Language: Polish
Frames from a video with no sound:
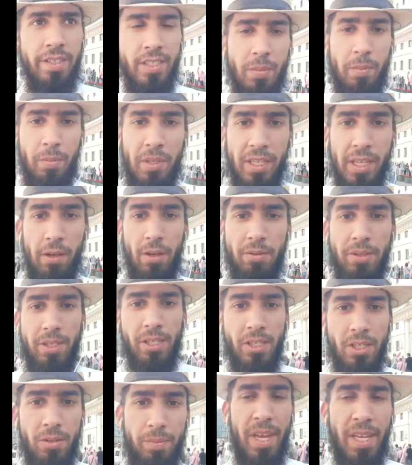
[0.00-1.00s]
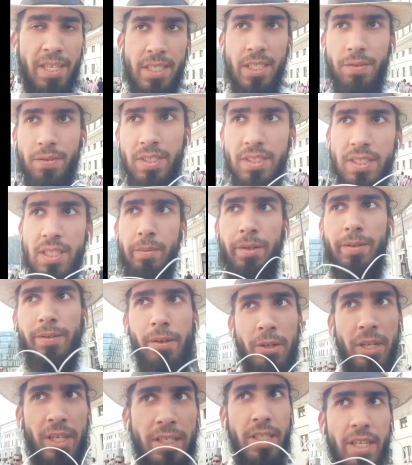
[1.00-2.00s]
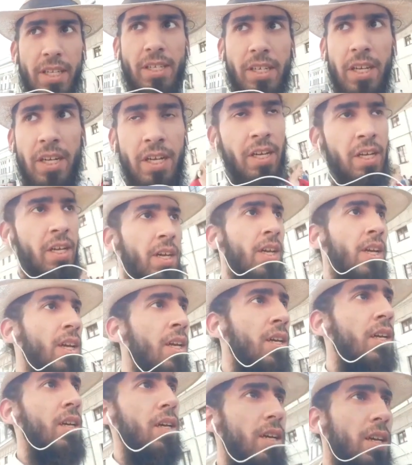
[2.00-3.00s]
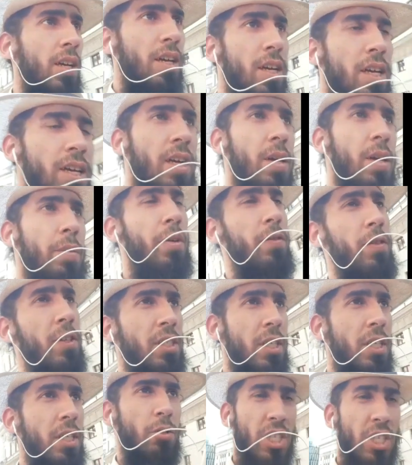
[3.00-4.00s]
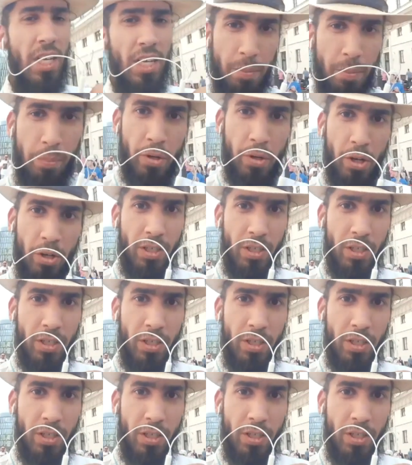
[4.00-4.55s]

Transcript: Spytałem się, czy będzie występował jednak E, powiedział, że